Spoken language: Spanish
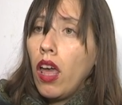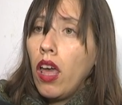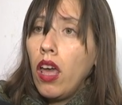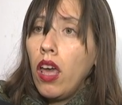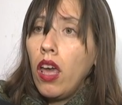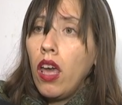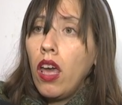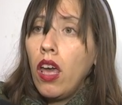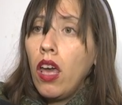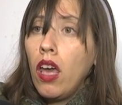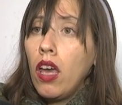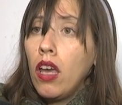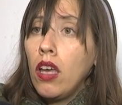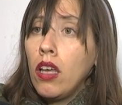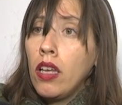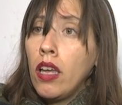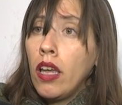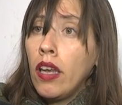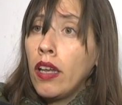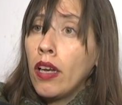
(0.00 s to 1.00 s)

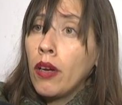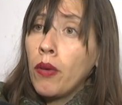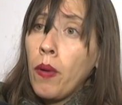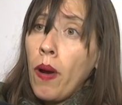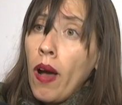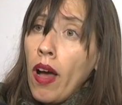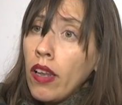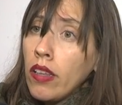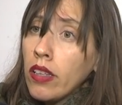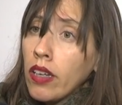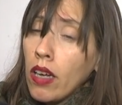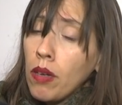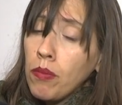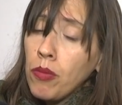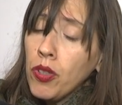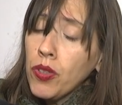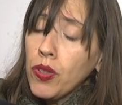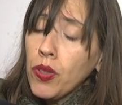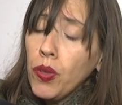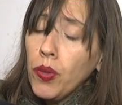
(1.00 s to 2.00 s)
en el cual,
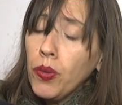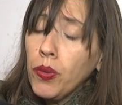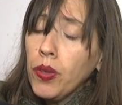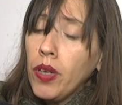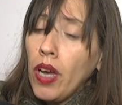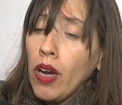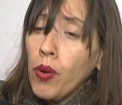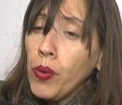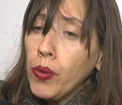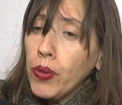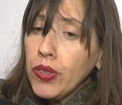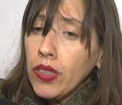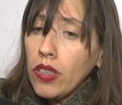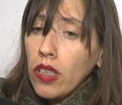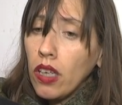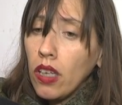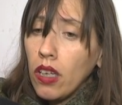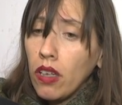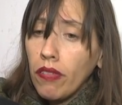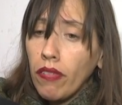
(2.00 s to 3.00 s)
digamos, con un
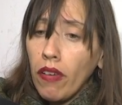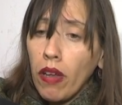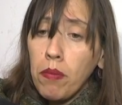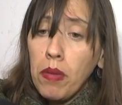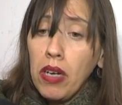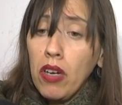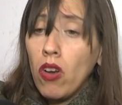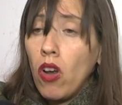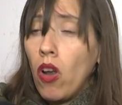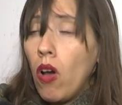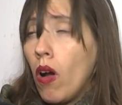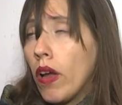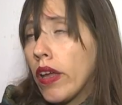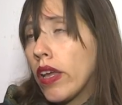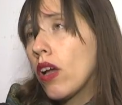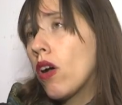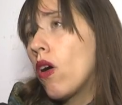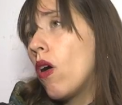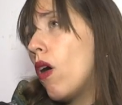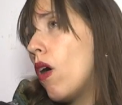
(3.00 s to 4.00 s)
ajuste
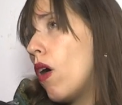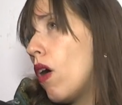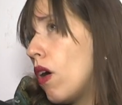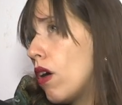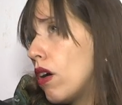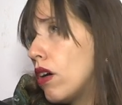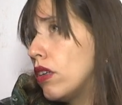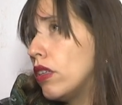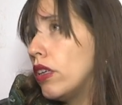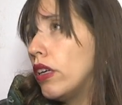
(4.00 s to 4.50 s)
farmacológico,